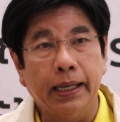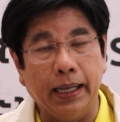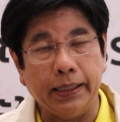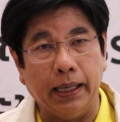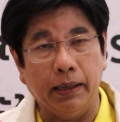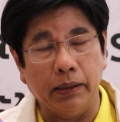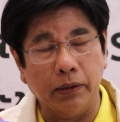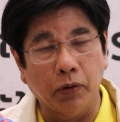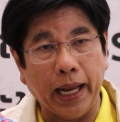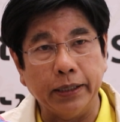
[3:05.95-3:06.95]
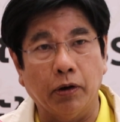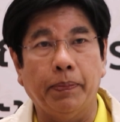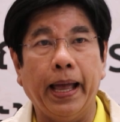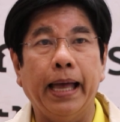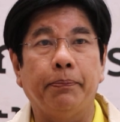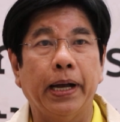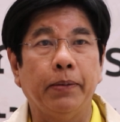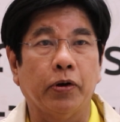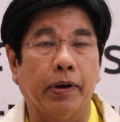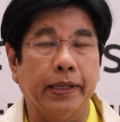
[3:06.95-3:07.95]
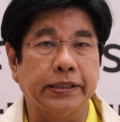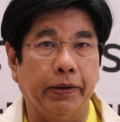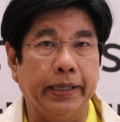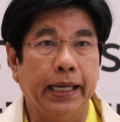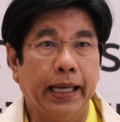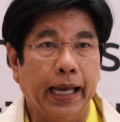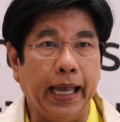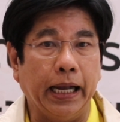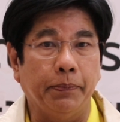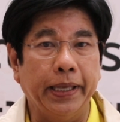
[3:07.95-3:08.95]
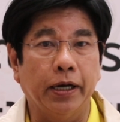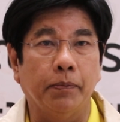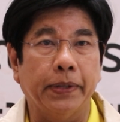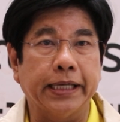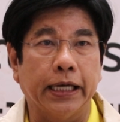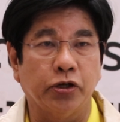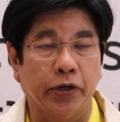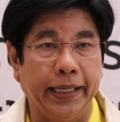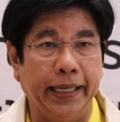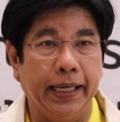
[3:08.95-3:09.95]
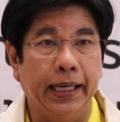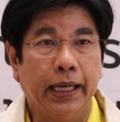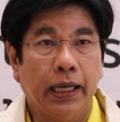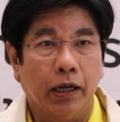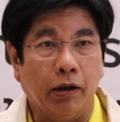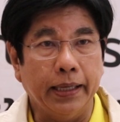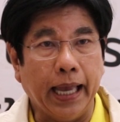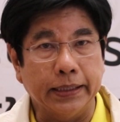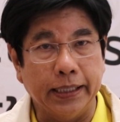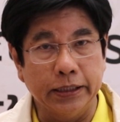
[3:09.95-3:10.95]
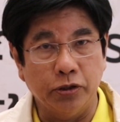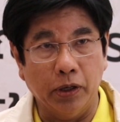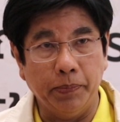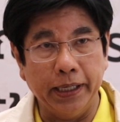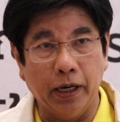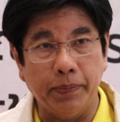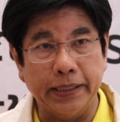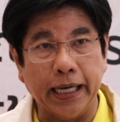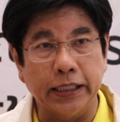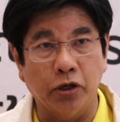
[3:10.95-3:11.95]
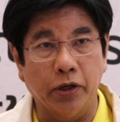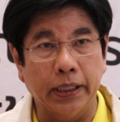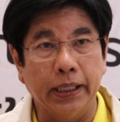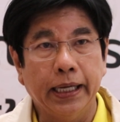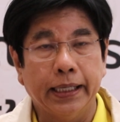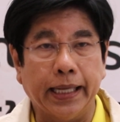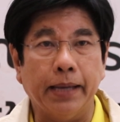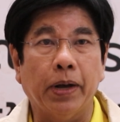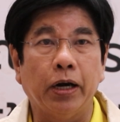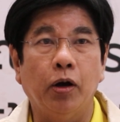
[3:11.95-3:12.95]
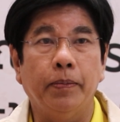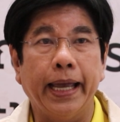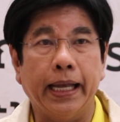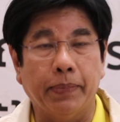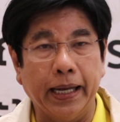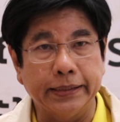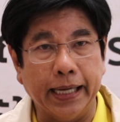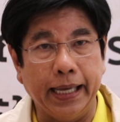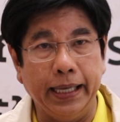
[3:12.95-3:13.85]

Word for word: และดูแลสุขภาพเพิ่มคุณภาพชีวิตให้กับพี่น้องประชาชนนี้ ก็อยากเชิญชวนพี่น้องประชาชน ได้มาร่วมให้กำลังใจ